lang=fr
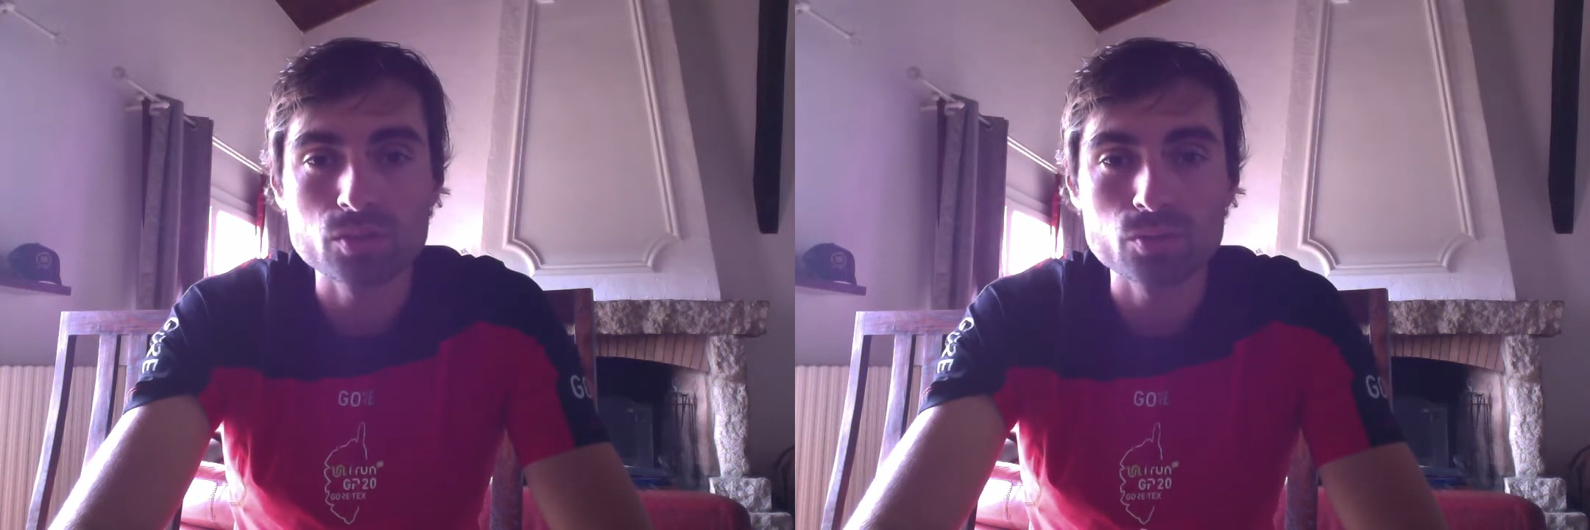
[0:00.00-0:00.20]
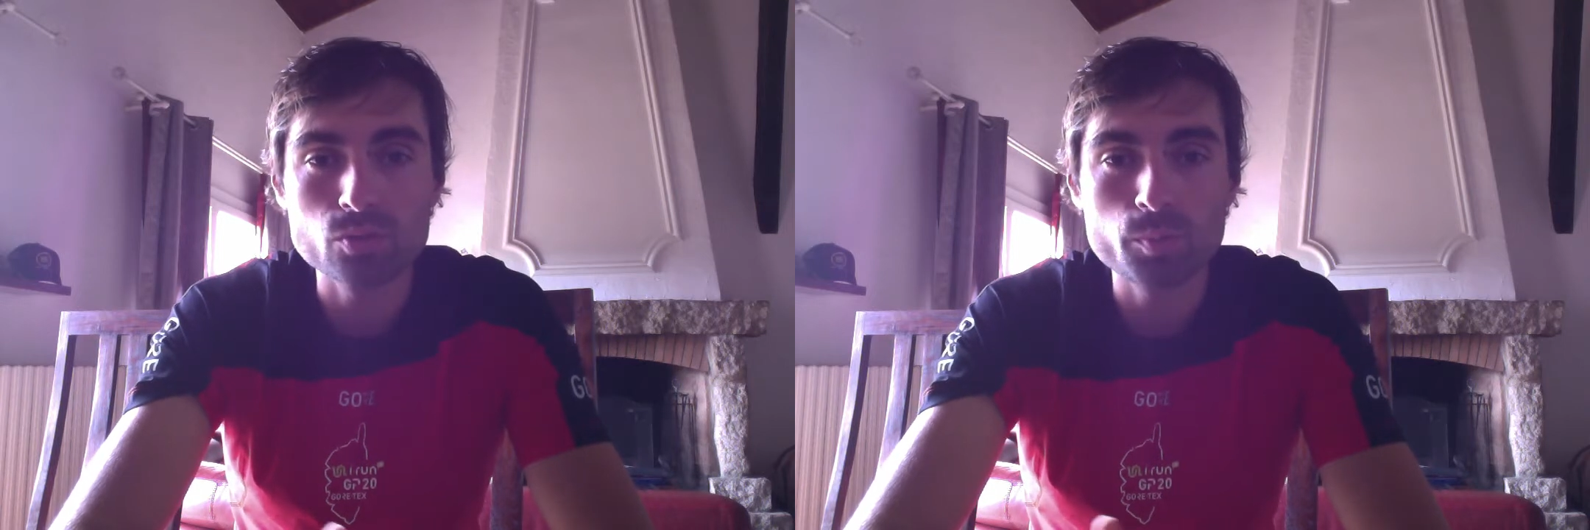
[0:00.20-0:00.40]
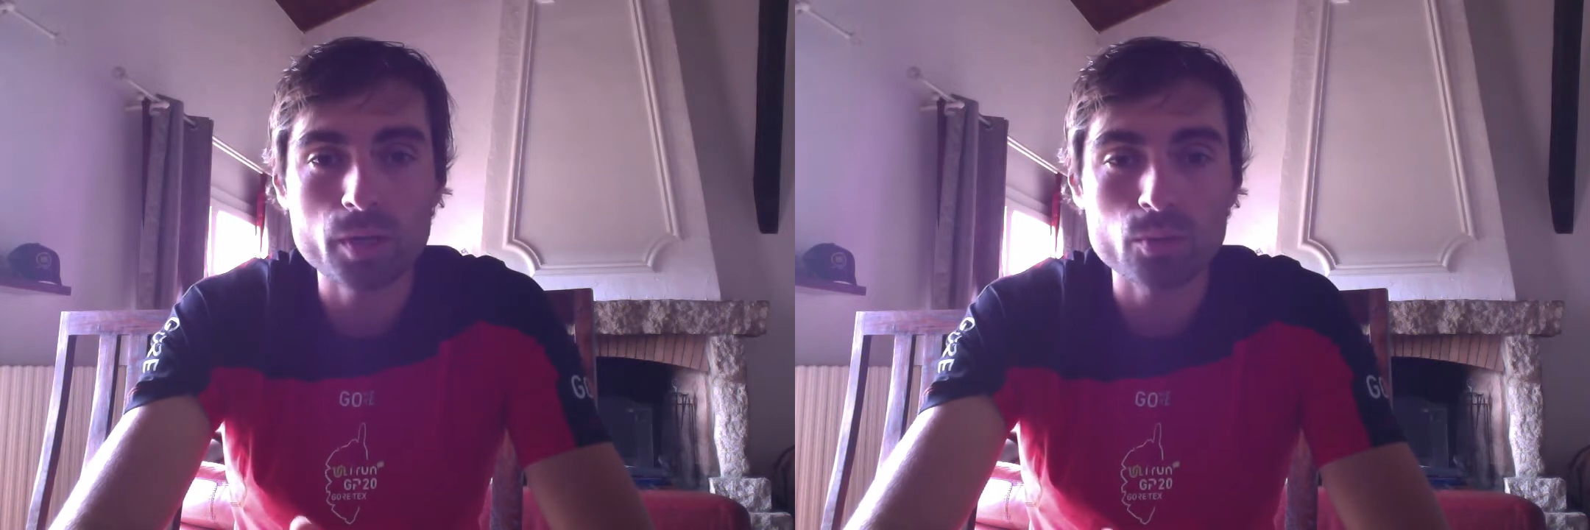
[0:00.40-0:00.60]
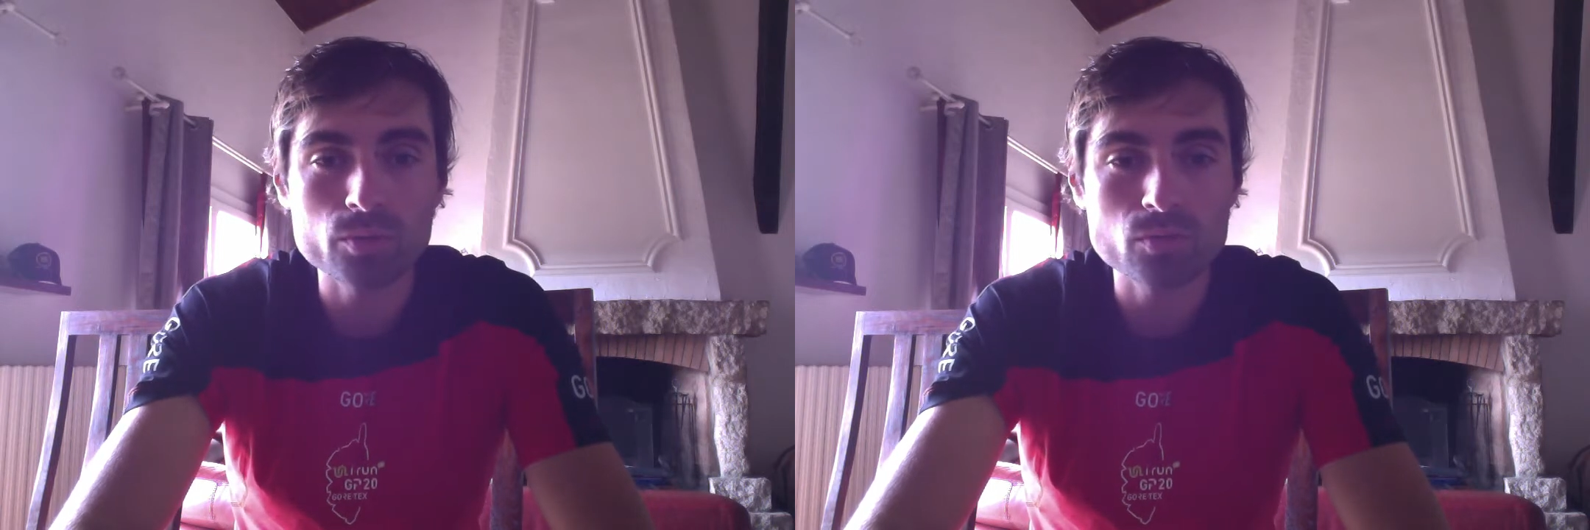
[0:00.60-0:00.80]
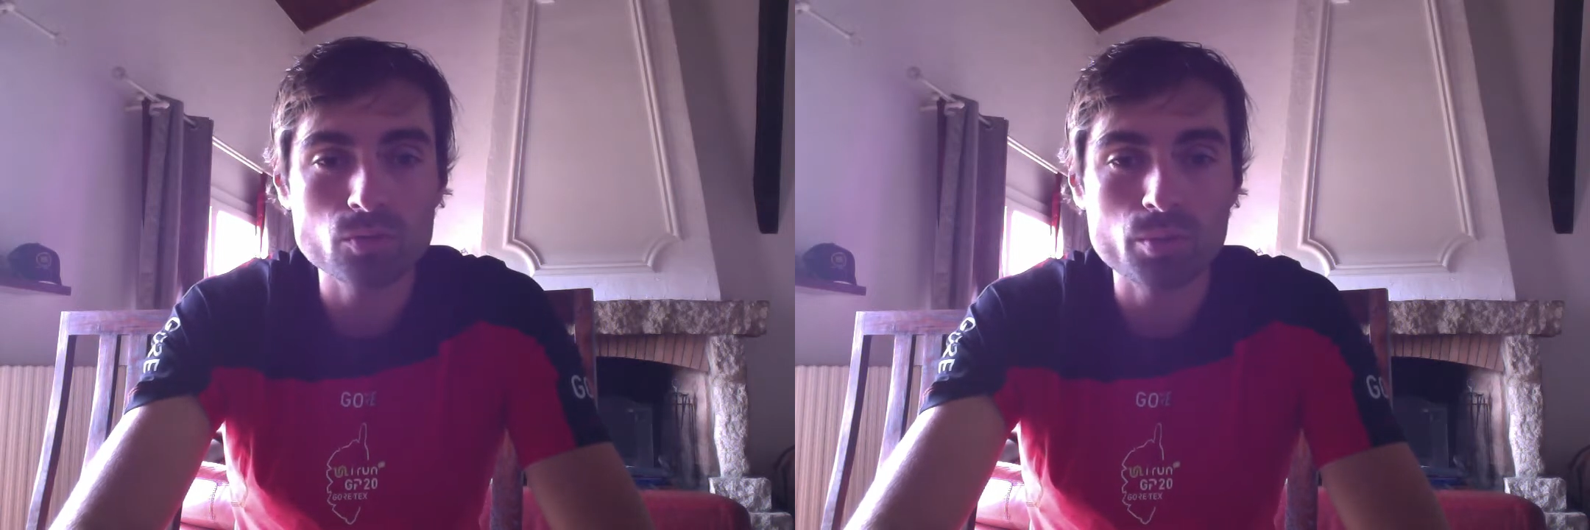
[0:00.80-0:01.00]
je suis super content
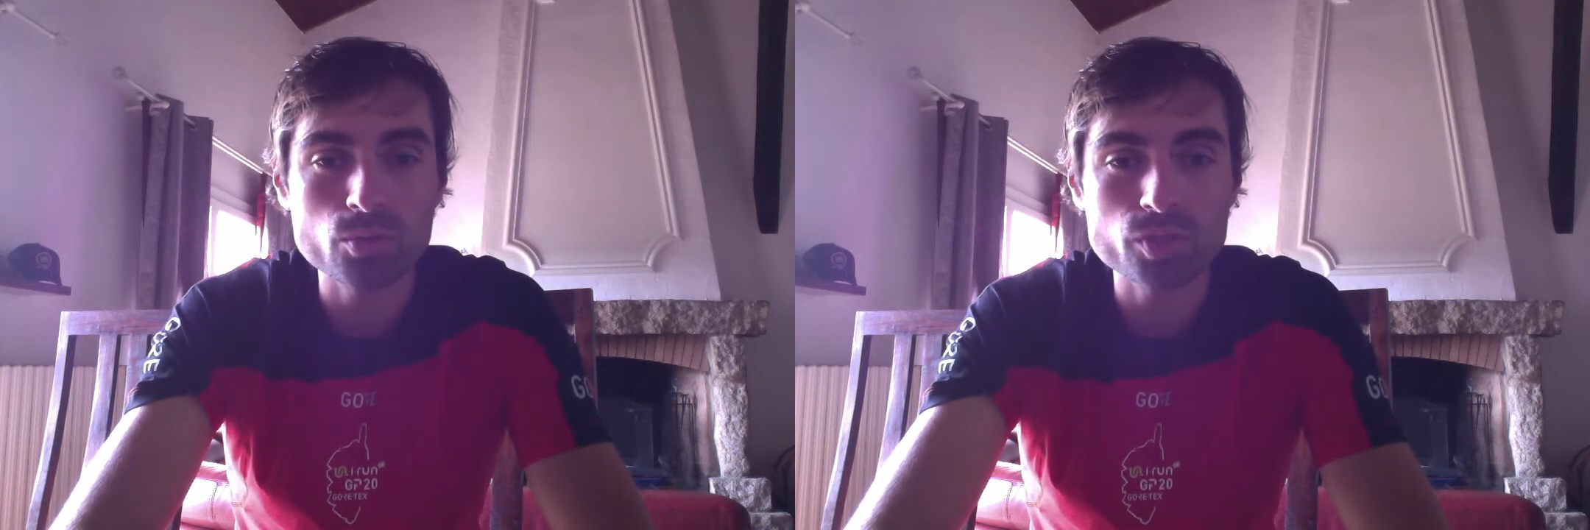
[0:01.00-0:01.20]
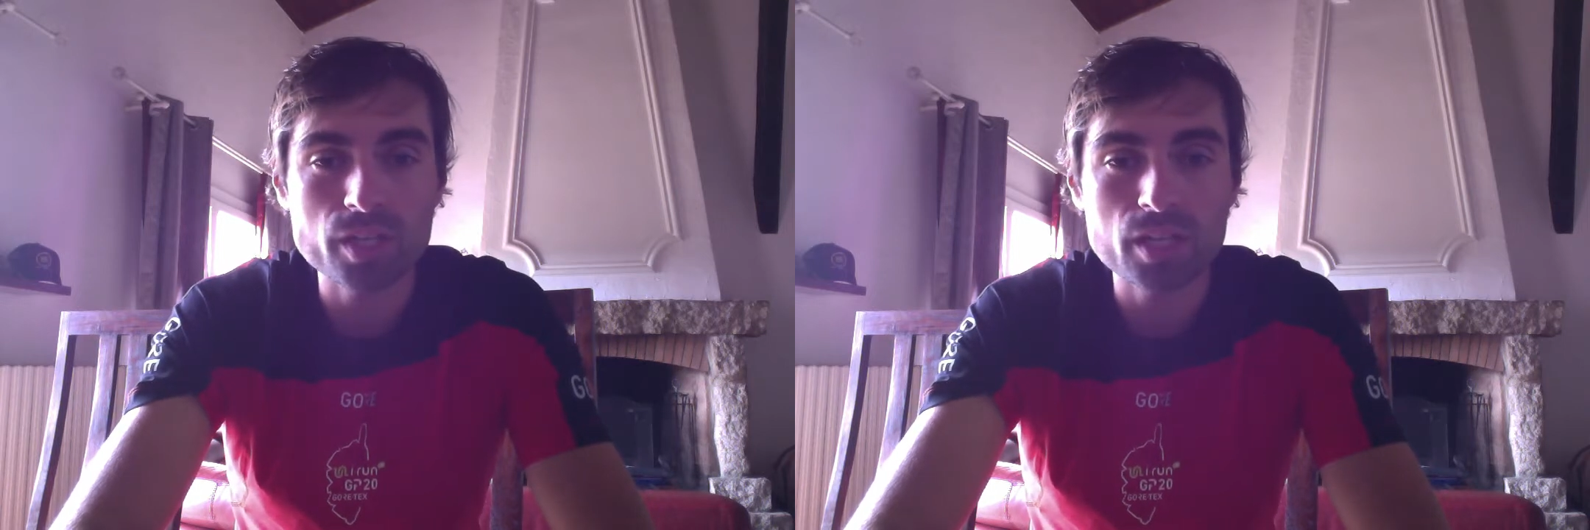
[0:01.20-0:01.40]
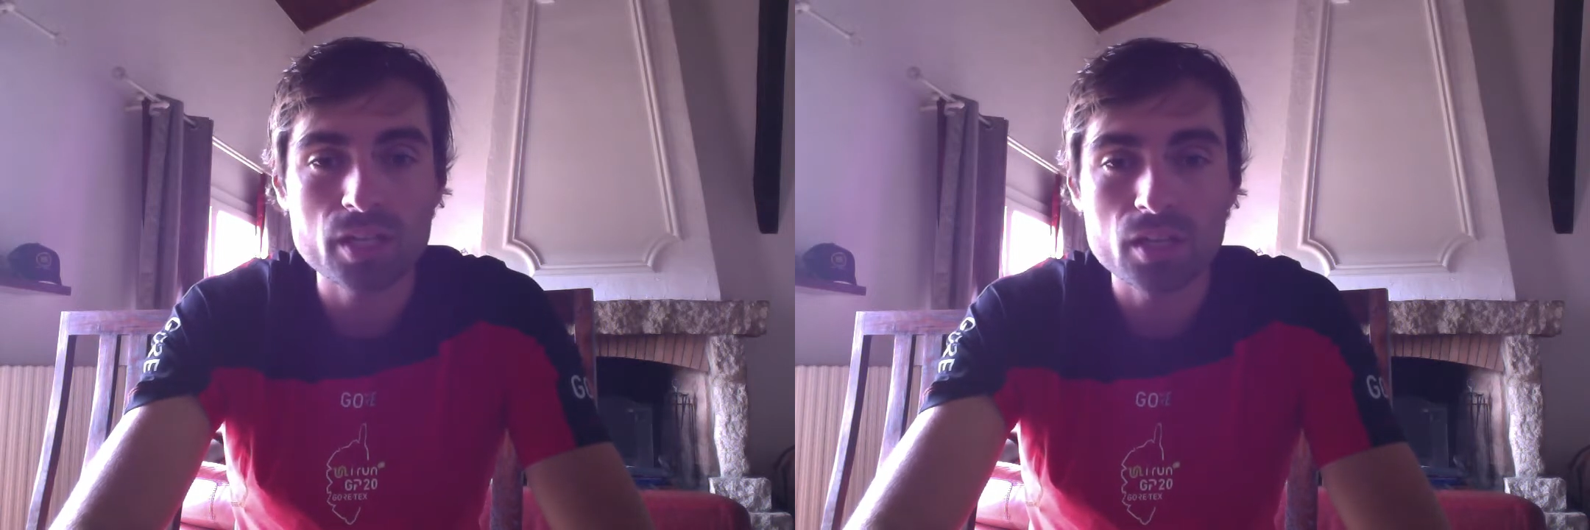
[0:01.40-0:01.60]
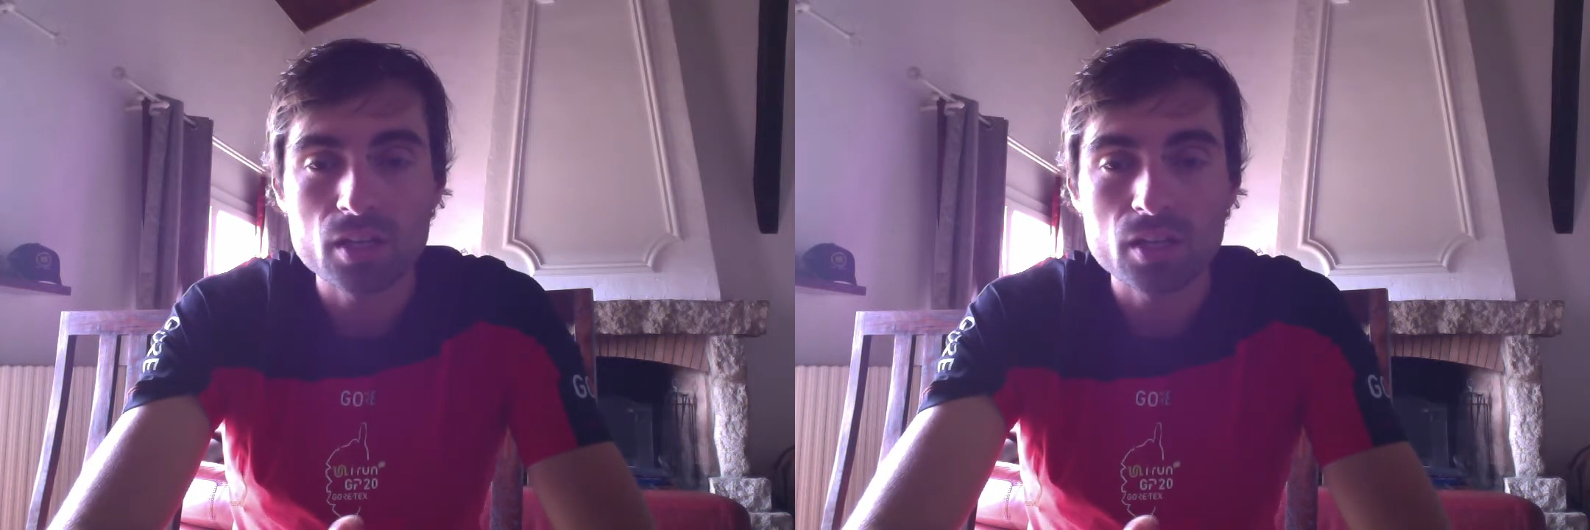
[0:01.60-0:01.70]
de ce projet.